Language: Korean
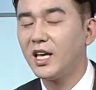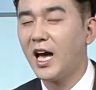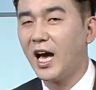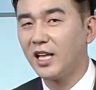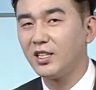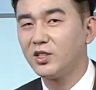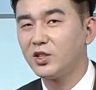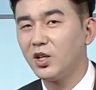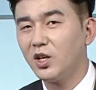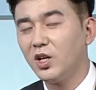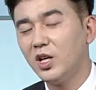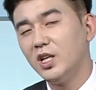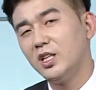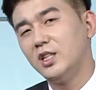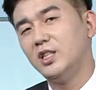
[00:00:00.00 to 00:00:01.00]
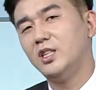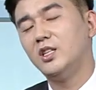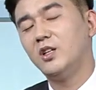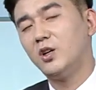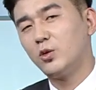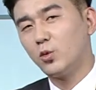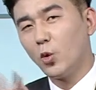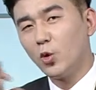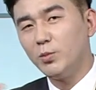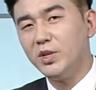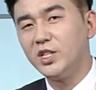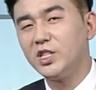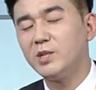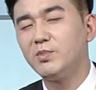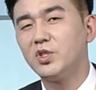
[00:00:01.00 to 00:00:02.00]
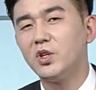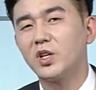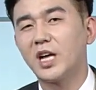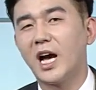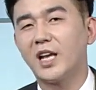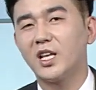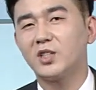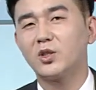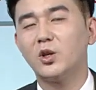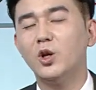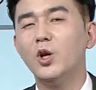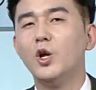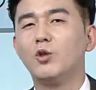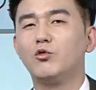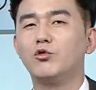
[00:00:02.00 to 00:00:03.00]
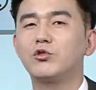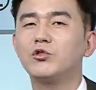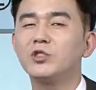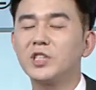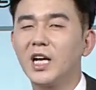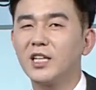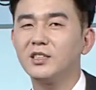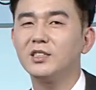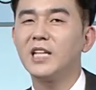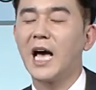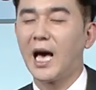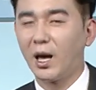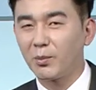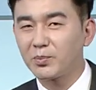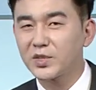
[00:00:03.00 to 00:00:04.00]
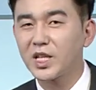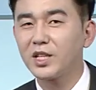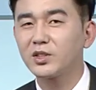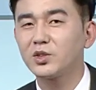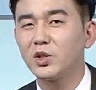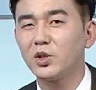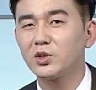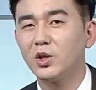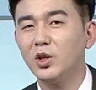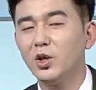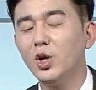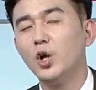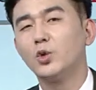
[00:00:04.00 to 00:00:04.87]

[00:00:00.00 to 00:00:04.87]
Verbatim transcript: 게 아니죠. 이런 노 밀집 지역 안에서 누군가는 앞장서서